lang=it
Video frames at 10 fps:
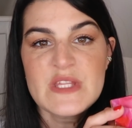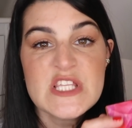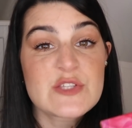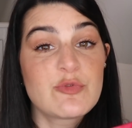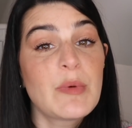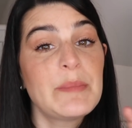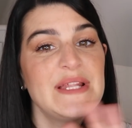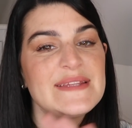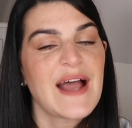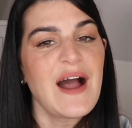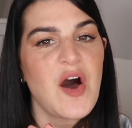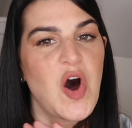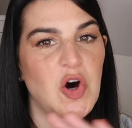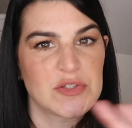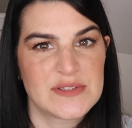sfumabilità
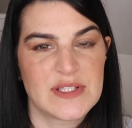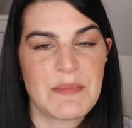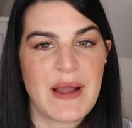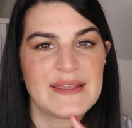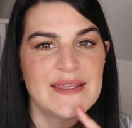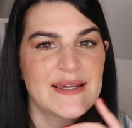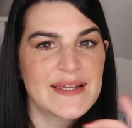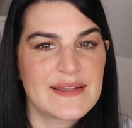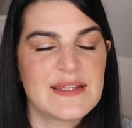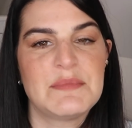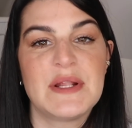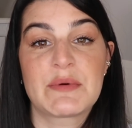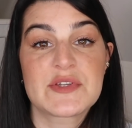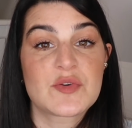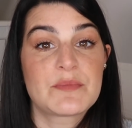ottima, incredibile,
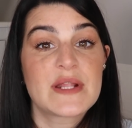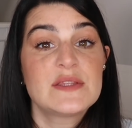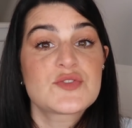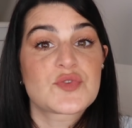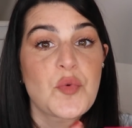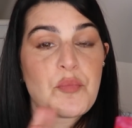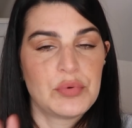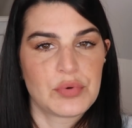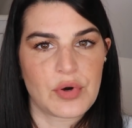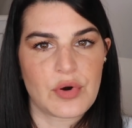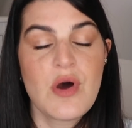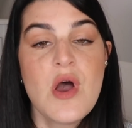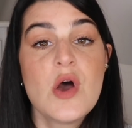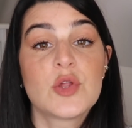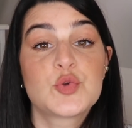questi ombretti sono burro,
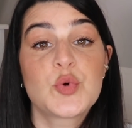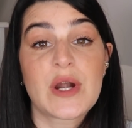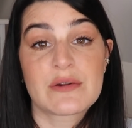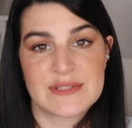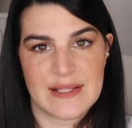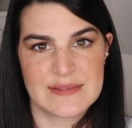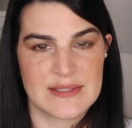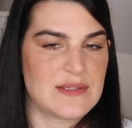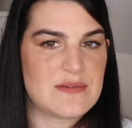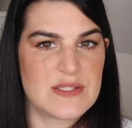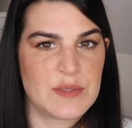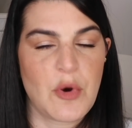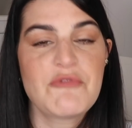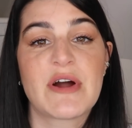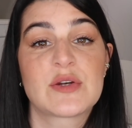durano
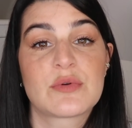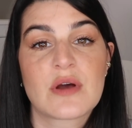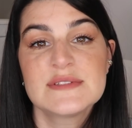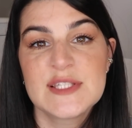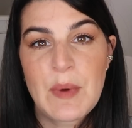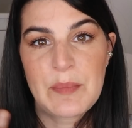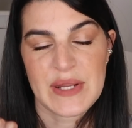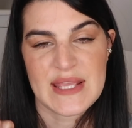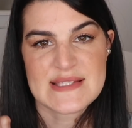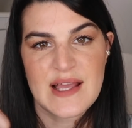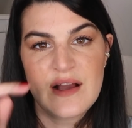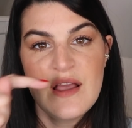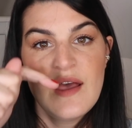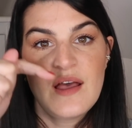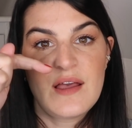tantissimo, fanno un'ottima presa
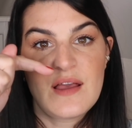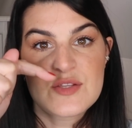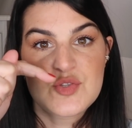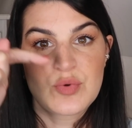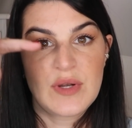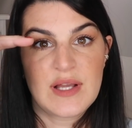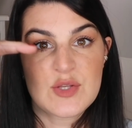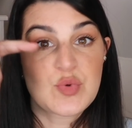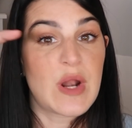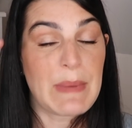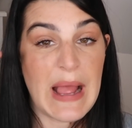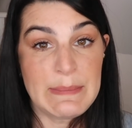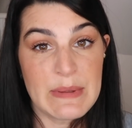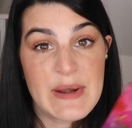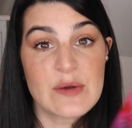eh, sul, sulla
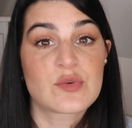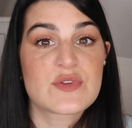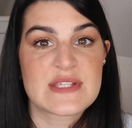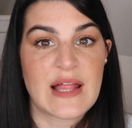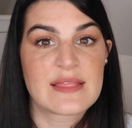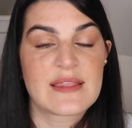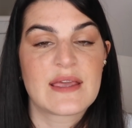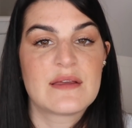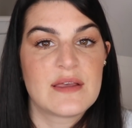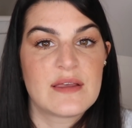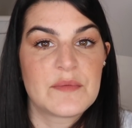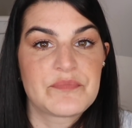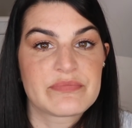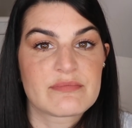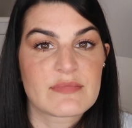palpebra nonostante
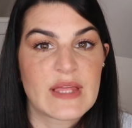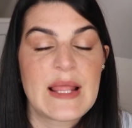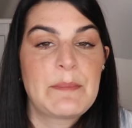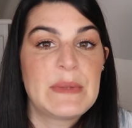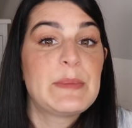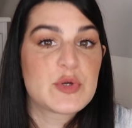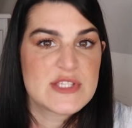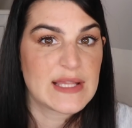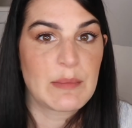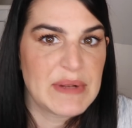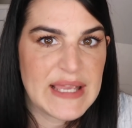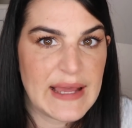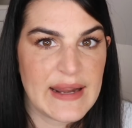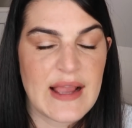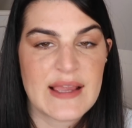ehm, li, li, possiate
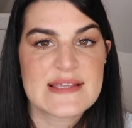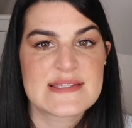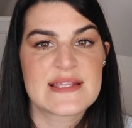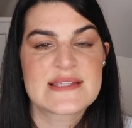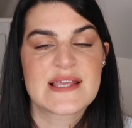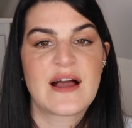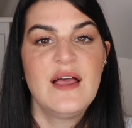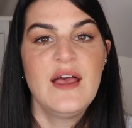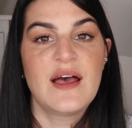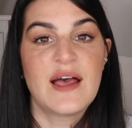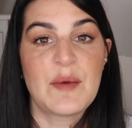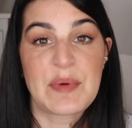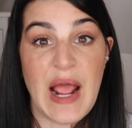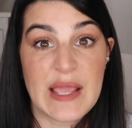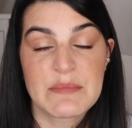applicare anche senza eh,
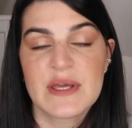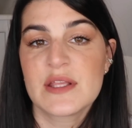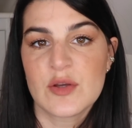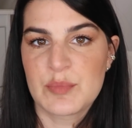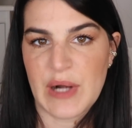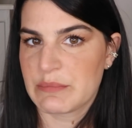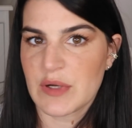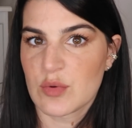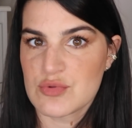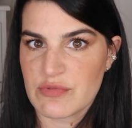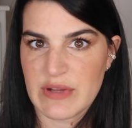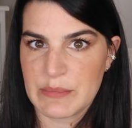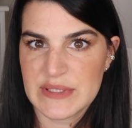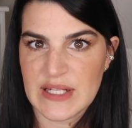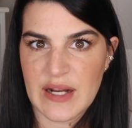primer, io il primer lo uso
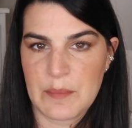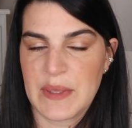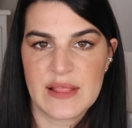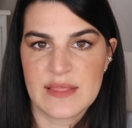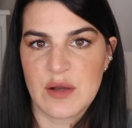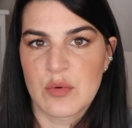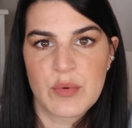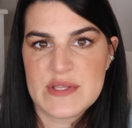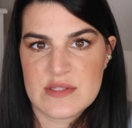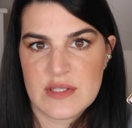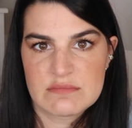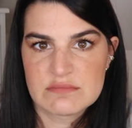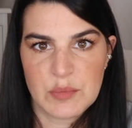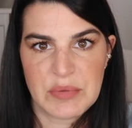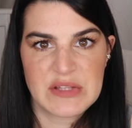veramente raramente, con questi
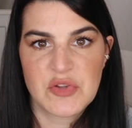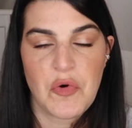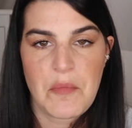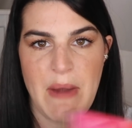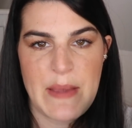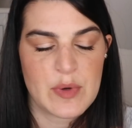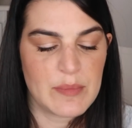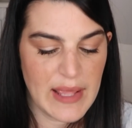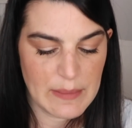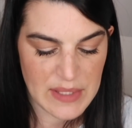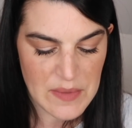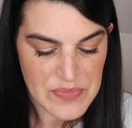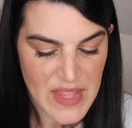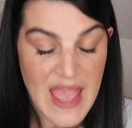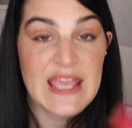ombretti non ho mai
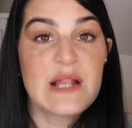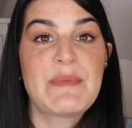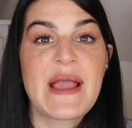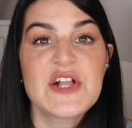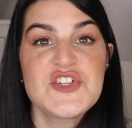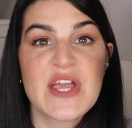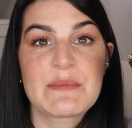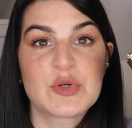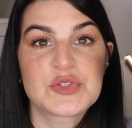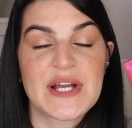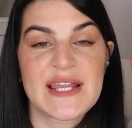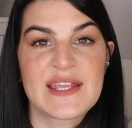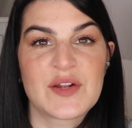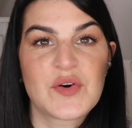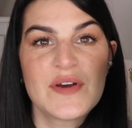problemi, il packaging è molto
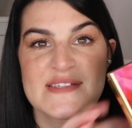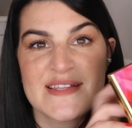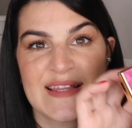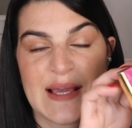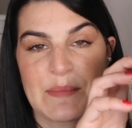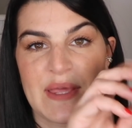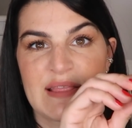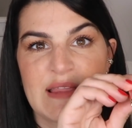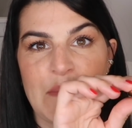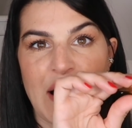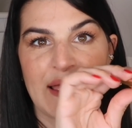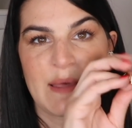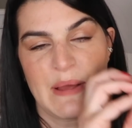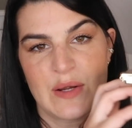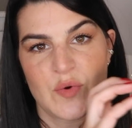carino esteticamente ma
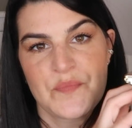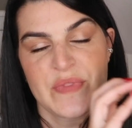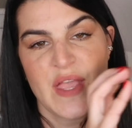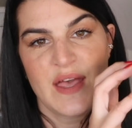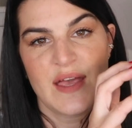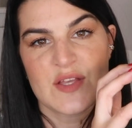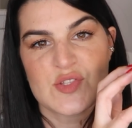anche bello eh,